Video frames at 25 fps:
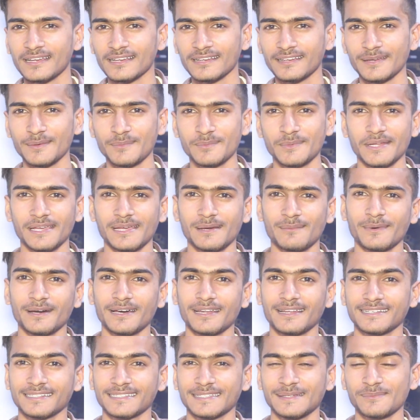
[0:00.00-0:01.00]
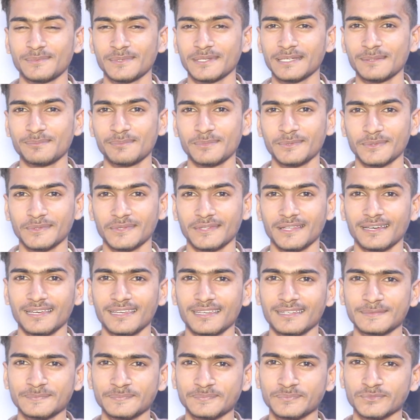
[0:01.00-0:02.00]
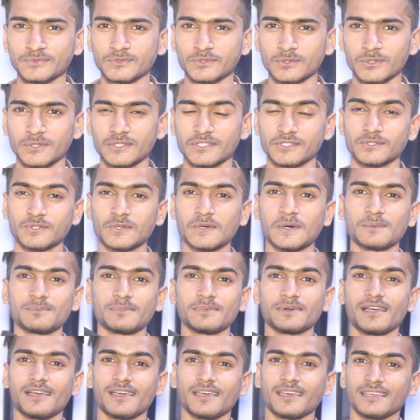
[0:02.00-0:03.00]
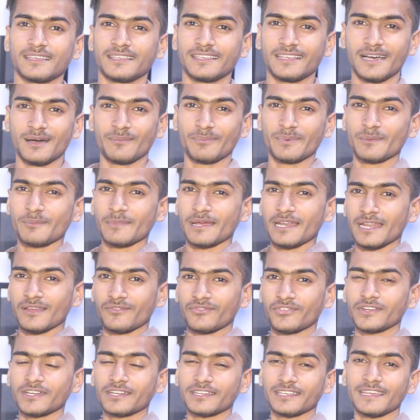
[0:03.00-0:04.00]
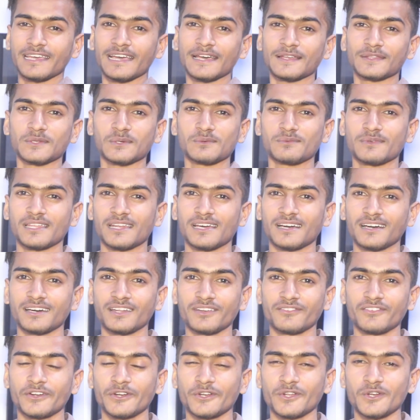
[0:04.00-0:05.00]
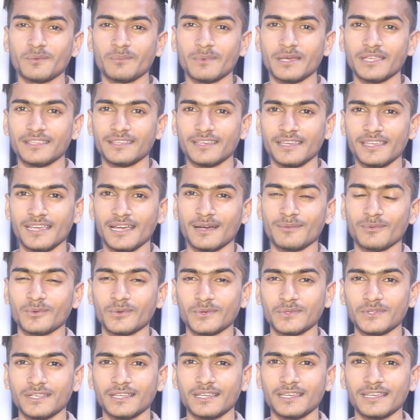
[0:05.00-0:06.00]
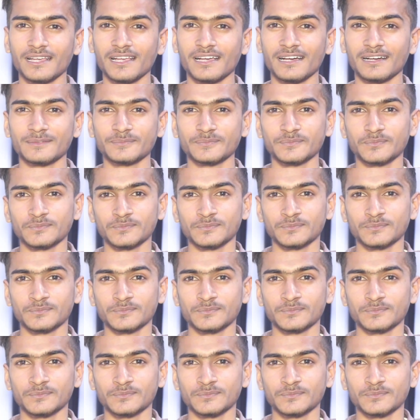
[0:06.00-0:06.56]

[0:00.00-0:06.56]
गिफ्ट है हमारा गिफ्ट गिफ्ट होता है तो इसको अब यहाँ पे मैंने फिट किया है तो मेरा हर वीडियो में यही आपको दिखेगा